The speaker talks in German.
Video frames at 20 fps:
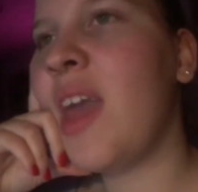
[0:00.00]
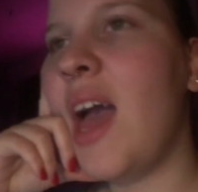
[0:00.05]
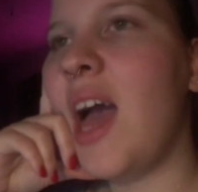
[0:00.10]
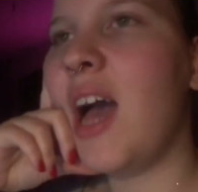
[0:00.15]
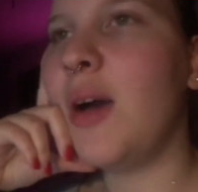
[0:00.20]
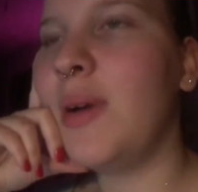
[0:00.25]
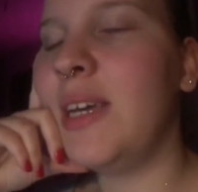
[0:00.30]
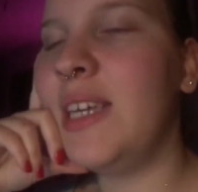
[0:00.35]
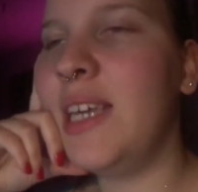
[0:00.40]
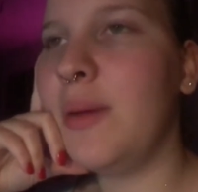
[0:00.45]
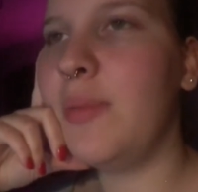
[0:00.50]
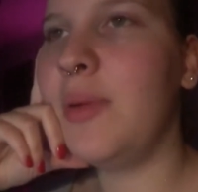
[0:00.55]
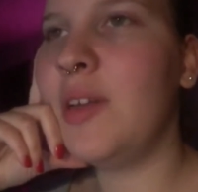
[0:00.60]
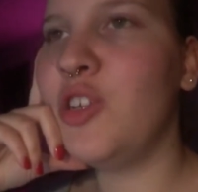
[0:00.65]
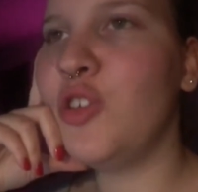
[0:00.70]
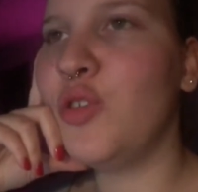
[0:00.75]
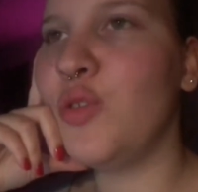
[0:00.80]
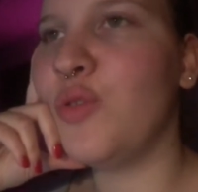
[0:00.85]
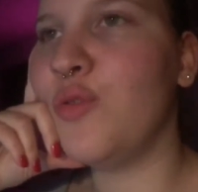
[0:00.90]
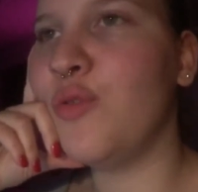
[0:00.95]
Aber ich habe
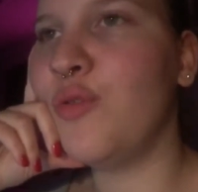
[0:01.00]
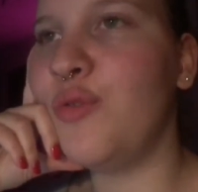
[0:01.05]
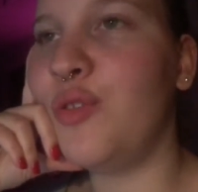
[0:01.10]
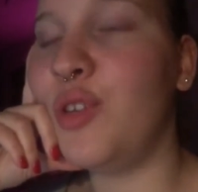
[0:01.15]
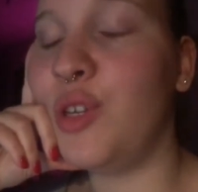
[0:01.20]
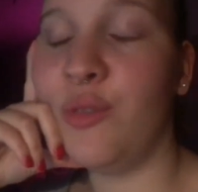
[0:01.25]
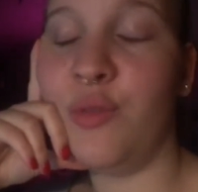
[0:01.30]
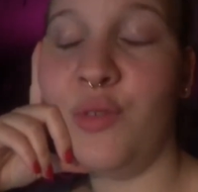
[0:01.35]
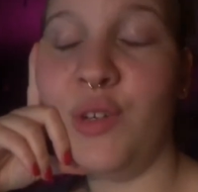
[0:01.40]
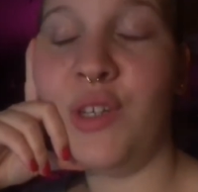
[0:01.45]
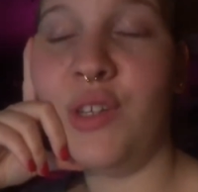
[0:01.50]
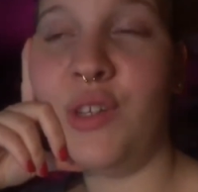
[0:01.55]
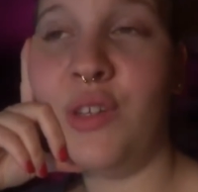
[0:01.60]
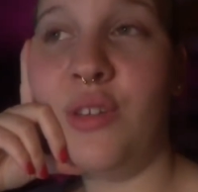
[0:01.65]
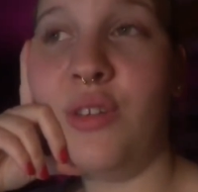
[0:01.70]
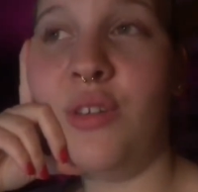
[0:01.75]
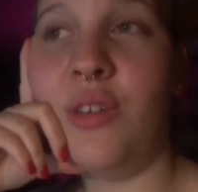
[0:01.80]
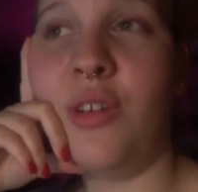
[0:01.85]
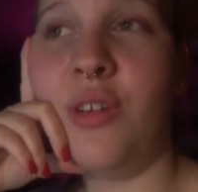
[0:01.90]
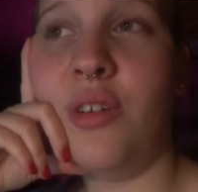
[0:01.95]
jetzt schon
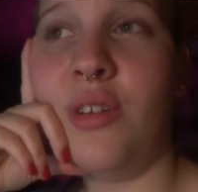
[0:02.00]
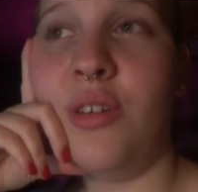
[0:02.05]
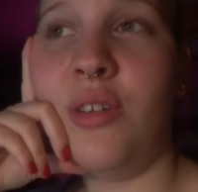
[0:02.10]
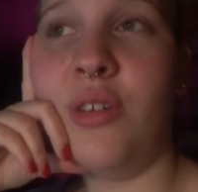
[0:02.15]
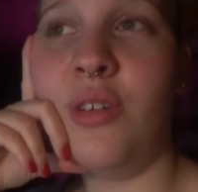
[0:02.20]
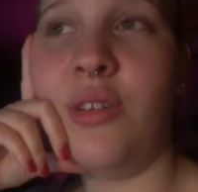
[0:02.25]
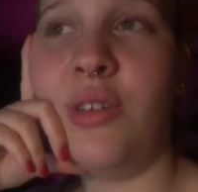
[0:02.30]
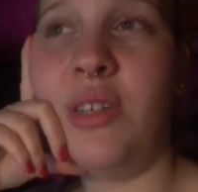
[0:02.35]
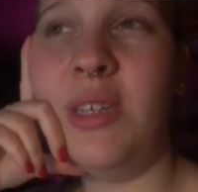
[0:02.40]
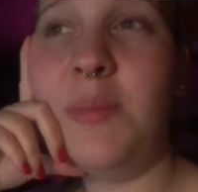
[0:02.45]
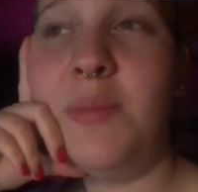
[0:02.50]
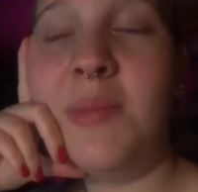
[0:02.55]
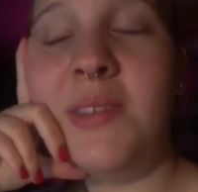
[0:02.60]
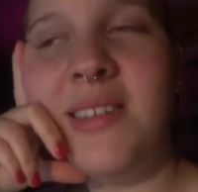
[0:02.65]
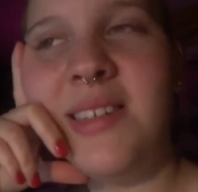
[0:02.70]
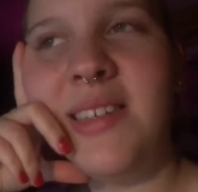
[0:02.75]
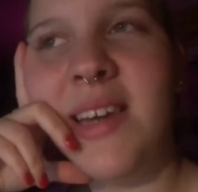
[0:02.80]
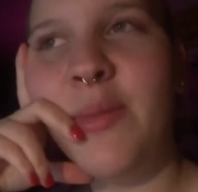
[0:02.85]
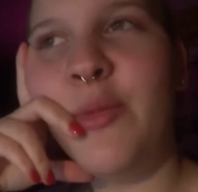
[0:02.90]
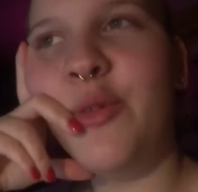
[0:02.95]

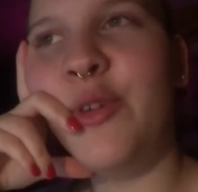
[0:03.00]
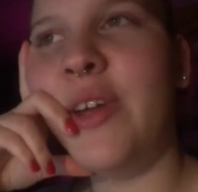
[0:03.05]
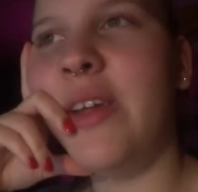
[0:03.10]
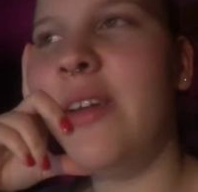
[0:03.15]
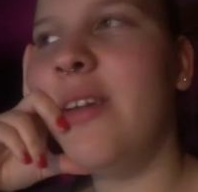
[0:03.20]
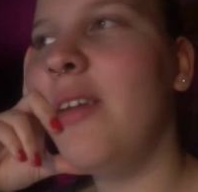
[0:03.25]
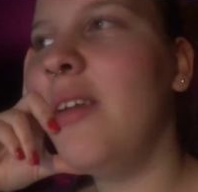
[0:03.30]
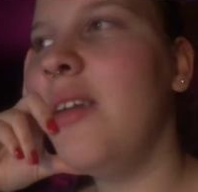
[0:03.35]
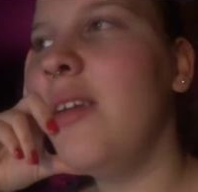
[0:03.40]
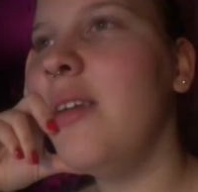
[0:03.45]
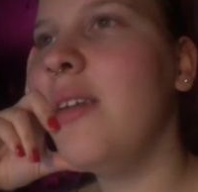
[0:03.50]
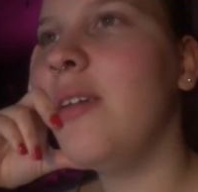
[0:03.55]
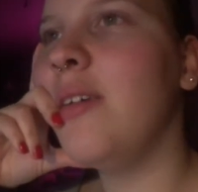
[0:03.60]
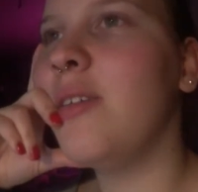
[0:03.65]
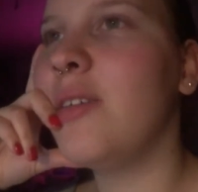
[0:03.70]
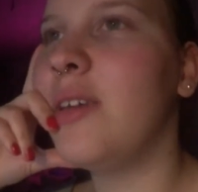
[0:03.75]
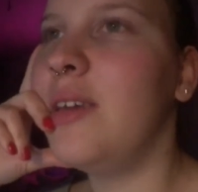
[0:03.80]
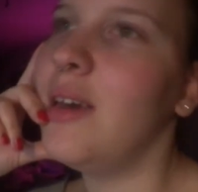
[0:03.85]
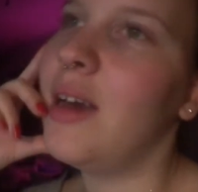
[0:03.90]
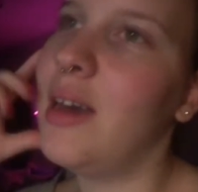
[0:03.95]
470 Abonnenten.
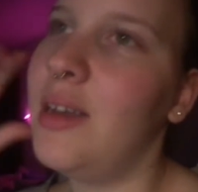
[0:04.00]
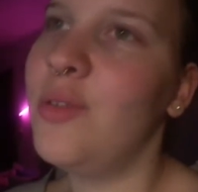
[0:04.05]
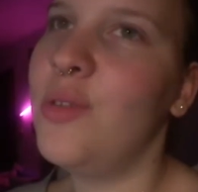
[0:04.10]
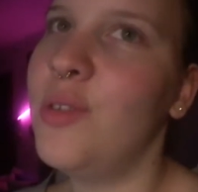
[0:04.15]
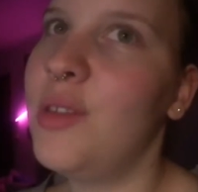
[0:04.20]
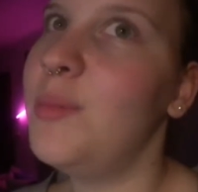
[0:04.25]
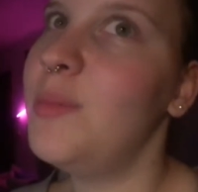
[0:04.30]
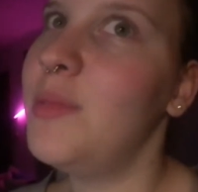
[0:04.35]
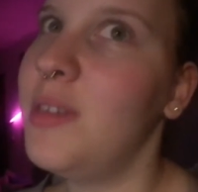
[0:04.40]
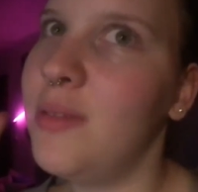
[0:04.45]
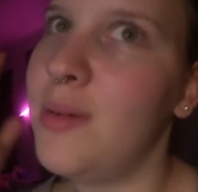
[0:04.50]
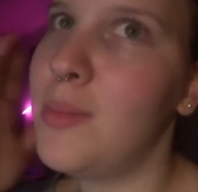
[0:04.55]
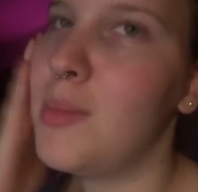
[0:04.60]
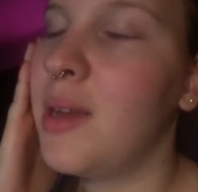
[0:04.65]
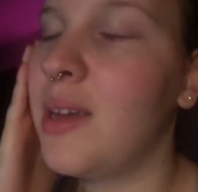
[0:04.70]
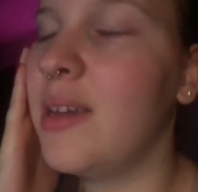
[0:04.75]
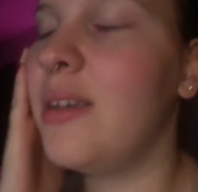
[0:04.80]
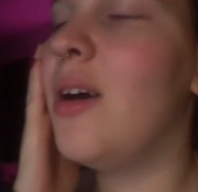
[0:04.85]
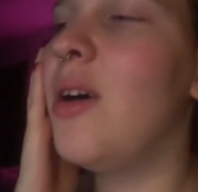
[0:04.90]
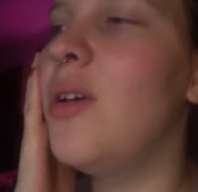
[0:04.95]
Okay, 71, wenn
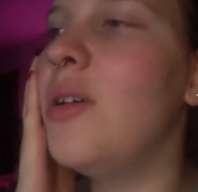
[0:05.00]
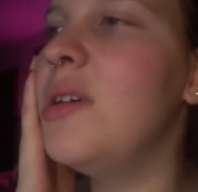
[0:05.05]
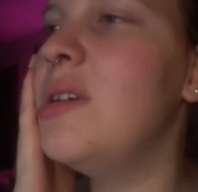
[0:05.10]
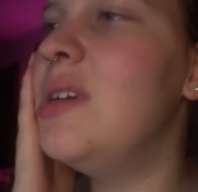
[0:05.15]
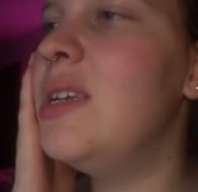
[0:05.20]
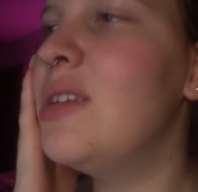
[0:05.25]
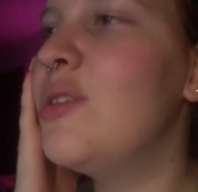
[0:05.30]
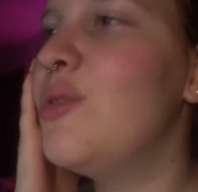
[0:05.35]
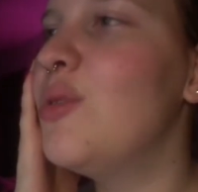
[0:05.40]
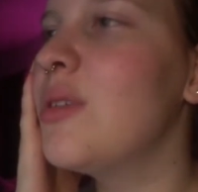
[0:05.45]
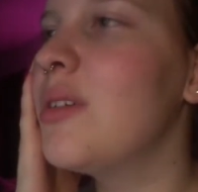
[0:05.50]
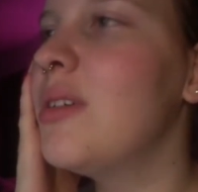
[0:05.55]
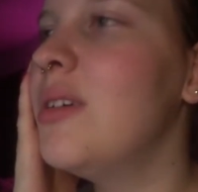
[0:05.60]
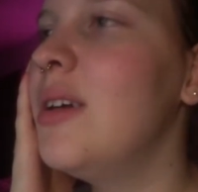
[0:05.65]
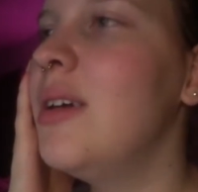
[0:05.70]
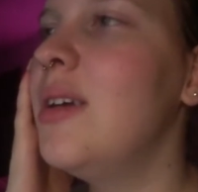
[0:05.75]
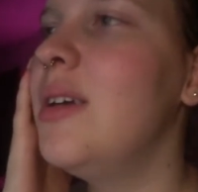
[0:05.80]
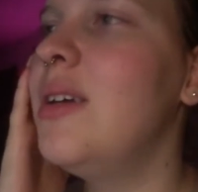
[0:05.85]
man genau hinguckt.